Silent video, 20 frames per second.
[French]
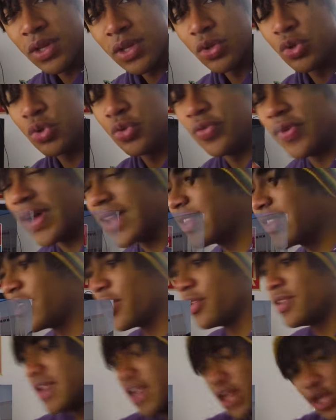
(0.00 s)
tu vas
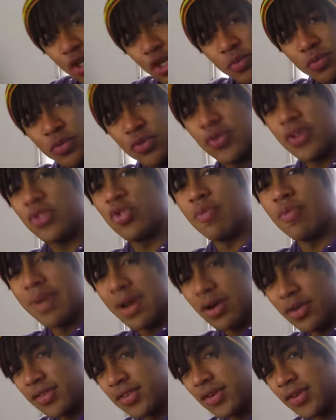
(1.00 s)
tendre les jambes, tu vas te
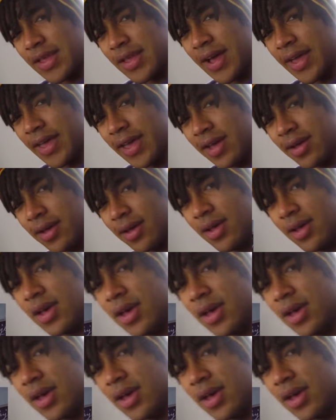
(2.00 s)
balancer en arrière,